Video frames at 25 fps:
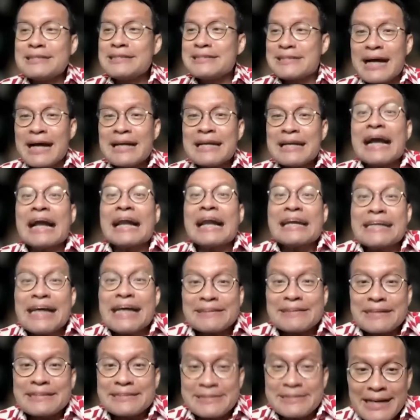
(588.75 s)
di sana
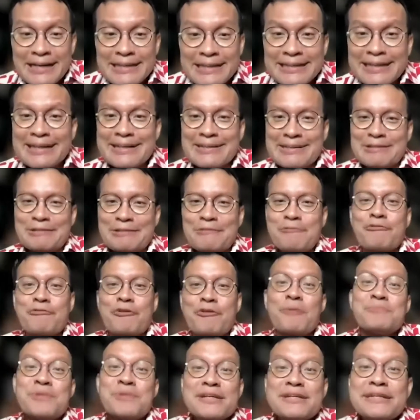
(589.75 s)
ngeliatin saya gitu,
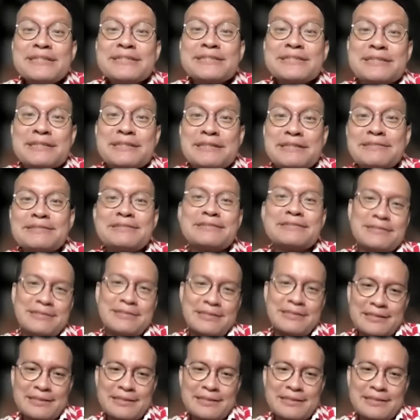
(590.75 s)
from the distance,